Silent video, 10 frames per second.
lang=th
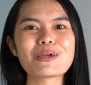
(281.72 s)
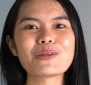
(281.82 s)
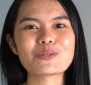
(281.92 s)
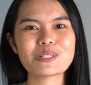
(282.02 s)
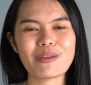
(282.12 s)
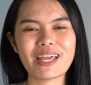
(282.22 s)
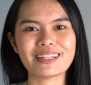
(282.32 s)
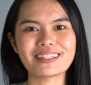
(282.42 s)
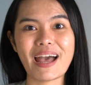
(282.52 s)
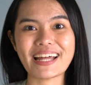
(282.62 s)
เมนูสิบเอ็
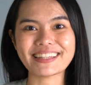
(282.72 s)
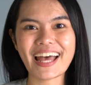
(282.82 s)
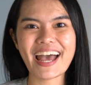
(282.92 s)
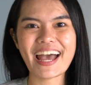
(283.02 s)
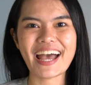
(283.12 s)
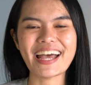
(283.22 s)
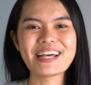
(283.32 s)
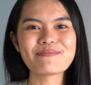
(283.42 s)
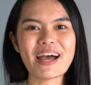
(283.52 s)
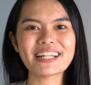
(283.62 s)
ดพาสต้า
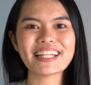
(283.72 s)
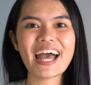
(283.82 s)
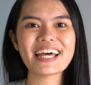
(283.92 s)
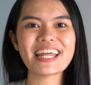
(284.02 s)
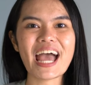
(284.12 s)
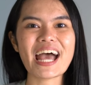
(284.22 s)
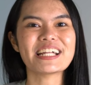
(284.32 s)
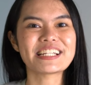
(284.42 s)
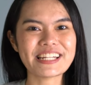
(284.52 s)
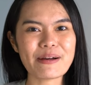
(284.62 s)
พาสต้านะคะ
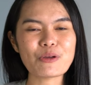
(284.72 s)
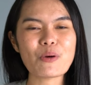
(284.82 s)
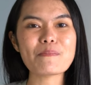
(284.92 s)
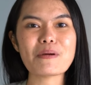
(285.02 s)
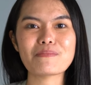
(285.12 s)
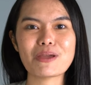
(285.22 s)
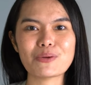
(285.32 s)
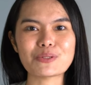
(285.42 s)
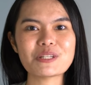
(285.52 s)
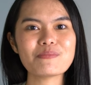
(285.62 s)
นับได้ว่าเป็นเม
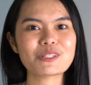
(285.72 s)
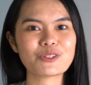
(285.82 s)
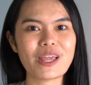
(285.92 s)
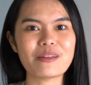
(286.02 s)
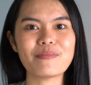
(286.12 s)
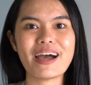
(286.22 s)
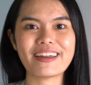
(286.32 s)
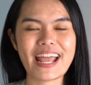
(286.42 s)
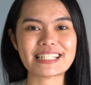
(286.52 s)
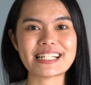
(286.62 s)
นูที่มีเทรนด์มา
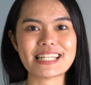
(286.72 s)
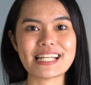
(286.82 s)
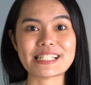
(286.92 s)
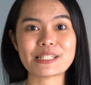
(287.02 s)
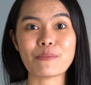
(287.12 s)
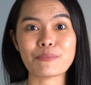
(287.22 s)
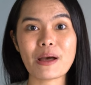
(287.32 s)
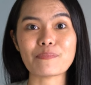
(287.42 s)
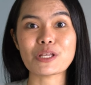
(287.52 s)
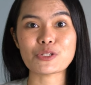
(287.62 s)
แรงจริงๆสำห
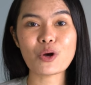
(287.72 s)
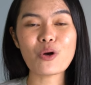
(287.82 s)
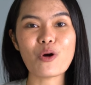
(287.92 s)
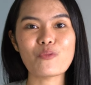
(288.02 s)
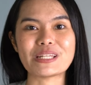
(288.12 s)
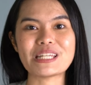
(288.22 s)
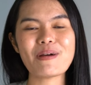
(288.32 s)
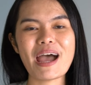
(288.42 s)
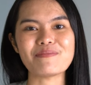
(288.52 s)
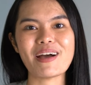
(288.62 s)
รับในช่วงโควิด
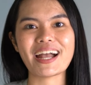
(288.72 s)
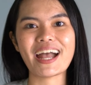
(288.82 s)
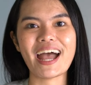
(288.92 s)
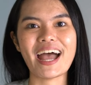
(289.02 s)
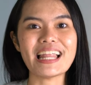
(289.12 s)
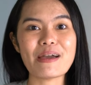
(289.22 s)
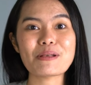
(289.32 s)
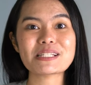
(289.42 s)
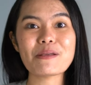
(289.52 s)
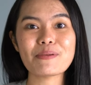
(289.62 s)
ที่ผ่านมาค่ะและ
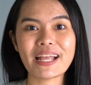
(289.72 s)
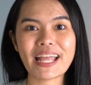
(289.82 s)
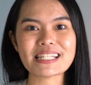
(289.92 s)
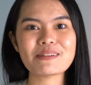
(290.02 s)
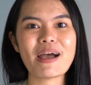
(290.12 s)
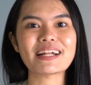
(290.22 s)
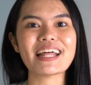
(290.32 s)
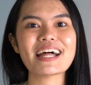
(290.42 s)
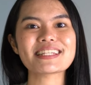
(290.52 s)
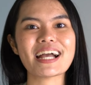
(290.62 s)
ไม่ใช่เพียงแค่เส้นพาส
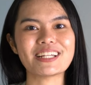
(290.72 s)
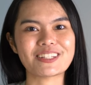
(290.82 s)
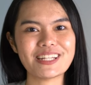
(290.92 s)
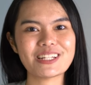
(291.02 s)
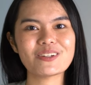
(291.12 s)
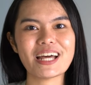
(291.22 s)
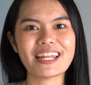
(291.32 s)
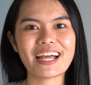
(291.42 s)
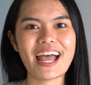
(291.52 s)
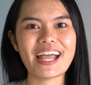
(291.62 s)
ต้าจากอิตาลีเท่านั้
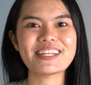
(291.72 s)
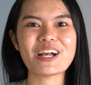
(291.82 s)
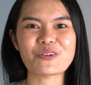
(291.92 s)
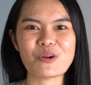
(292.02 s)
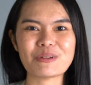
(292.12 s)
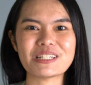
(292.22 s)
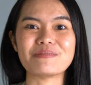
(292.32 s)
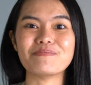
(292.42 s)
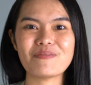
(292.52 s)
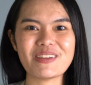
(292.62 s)
นนะคะยังรวมไปถึ
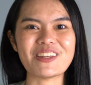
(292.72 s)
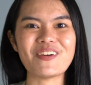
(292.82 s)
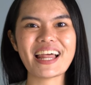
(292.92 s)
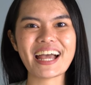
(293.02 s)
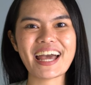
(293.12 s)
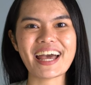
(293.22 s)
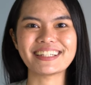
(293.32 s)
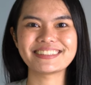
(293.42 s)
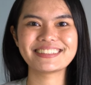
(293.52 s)
งบะหมี่ด้วยล่ะค่ะ